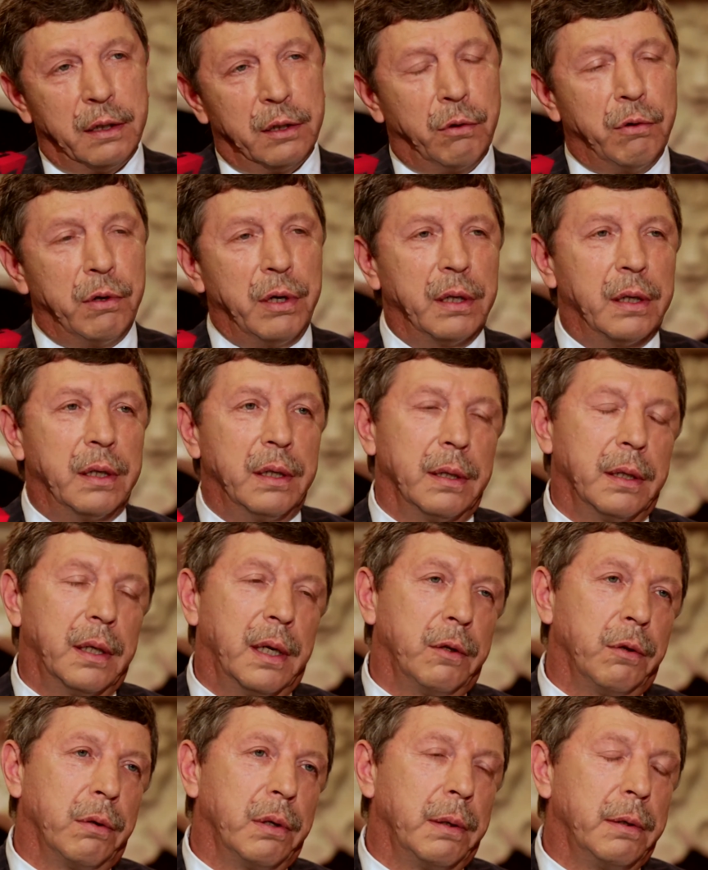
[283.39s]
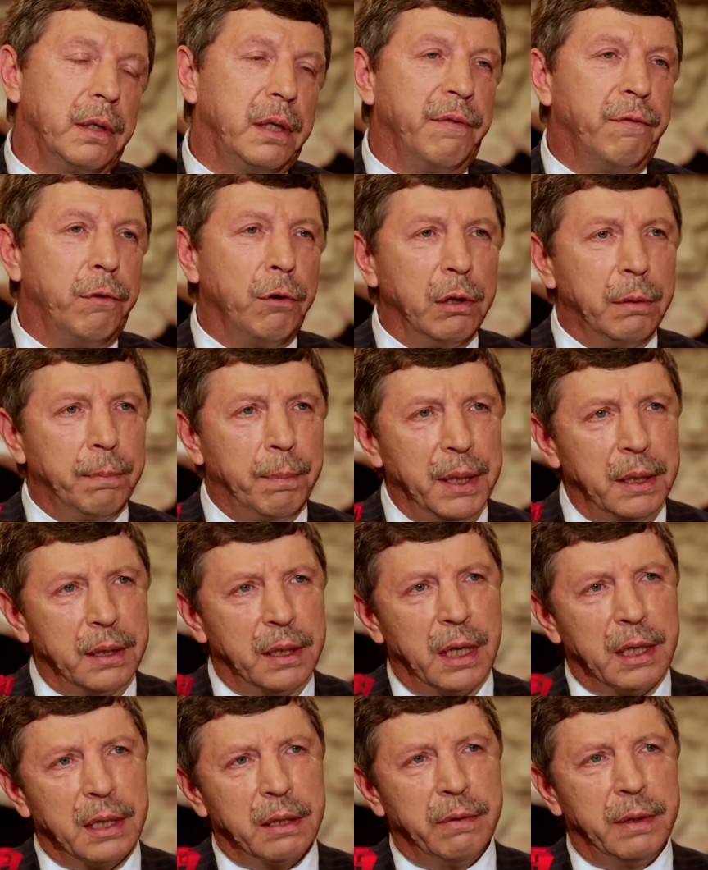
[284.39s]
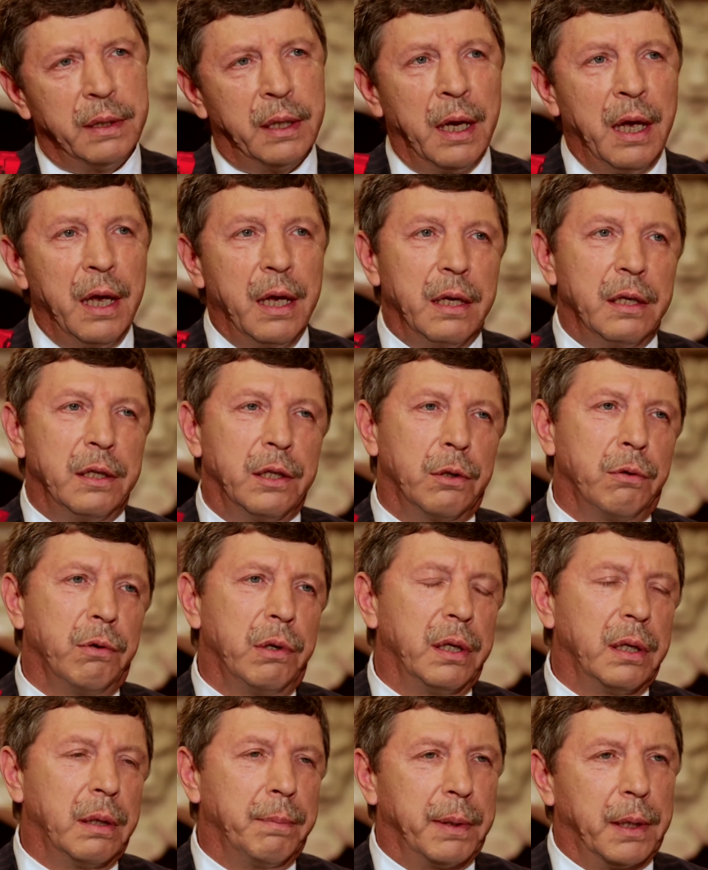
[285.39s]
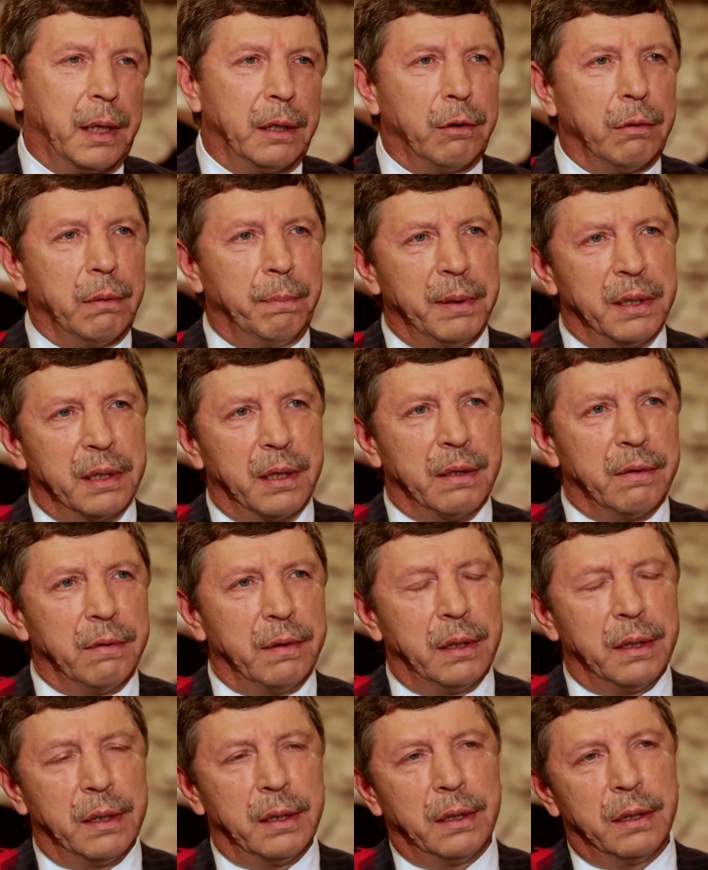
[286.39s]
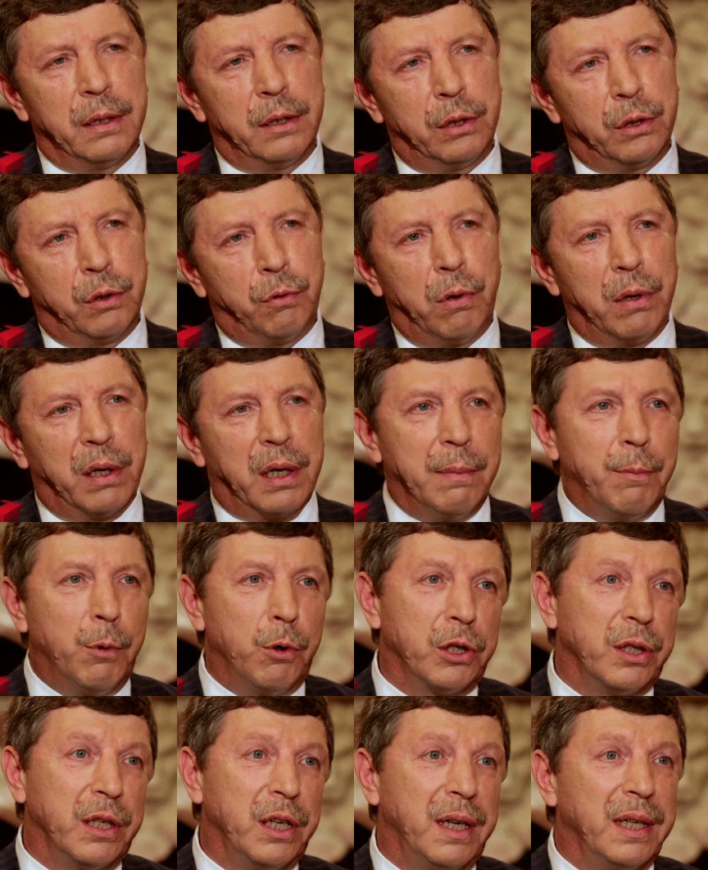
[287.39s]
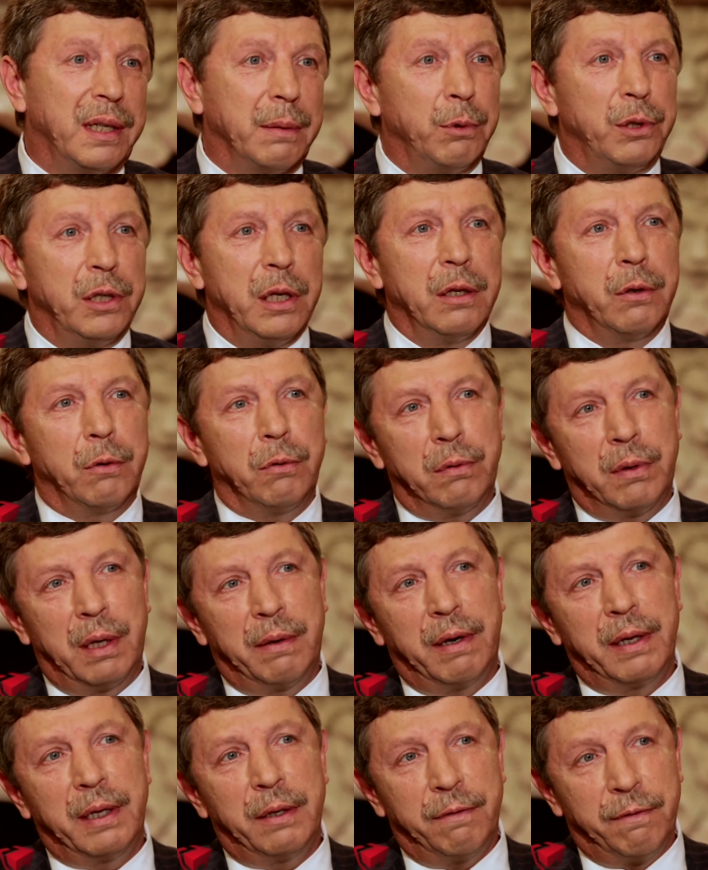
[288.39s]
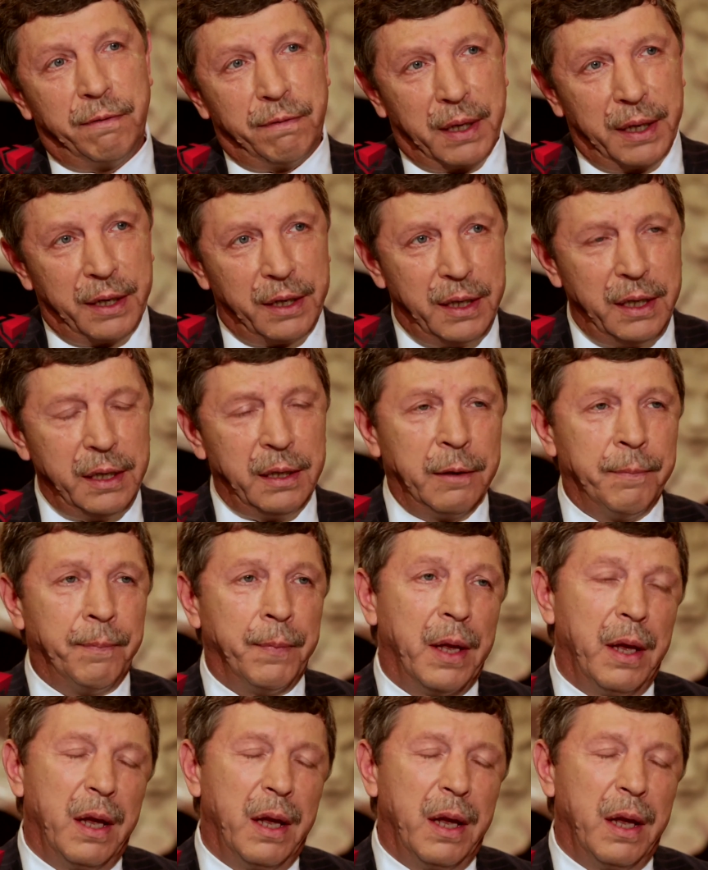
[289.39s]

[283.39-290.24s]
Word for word: Скоринг, который дефолт предсказывает, скоринг, который предсказывает, э, сколько можно этому человеку давать в кредит.